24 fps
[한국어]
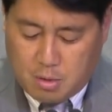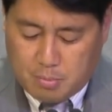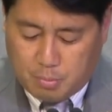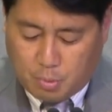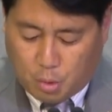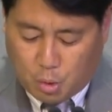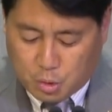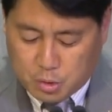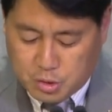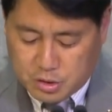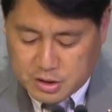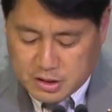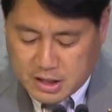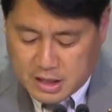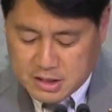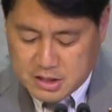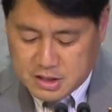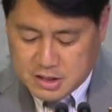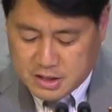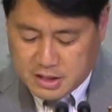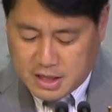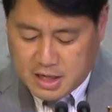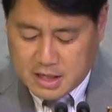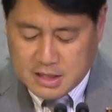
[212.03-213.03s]
모든
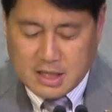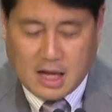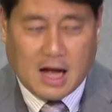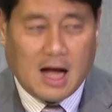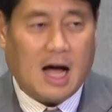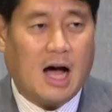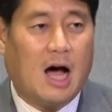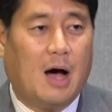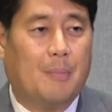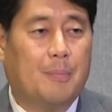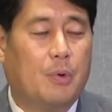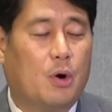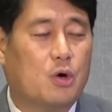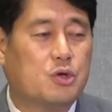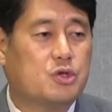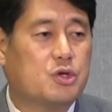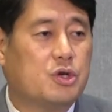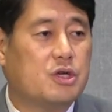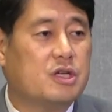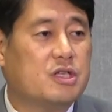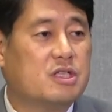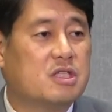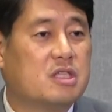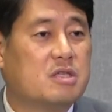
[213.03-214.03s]
계층에 다
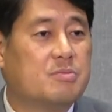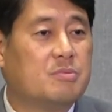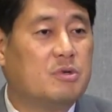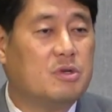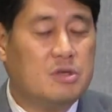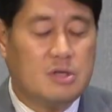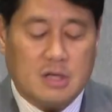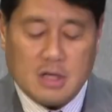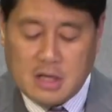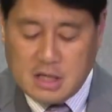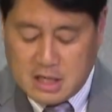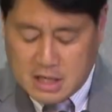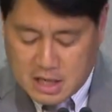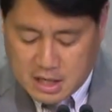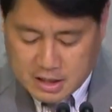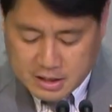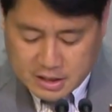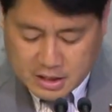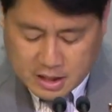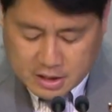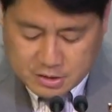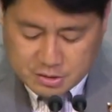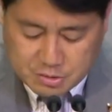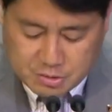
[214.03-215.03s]
퍼져 있음을
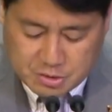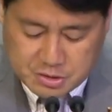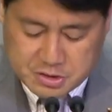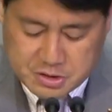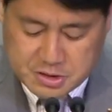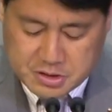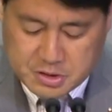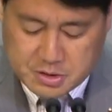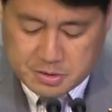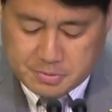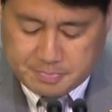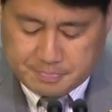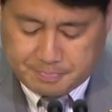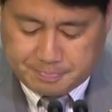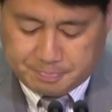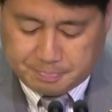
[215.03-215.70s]
이야기하는 것이죠.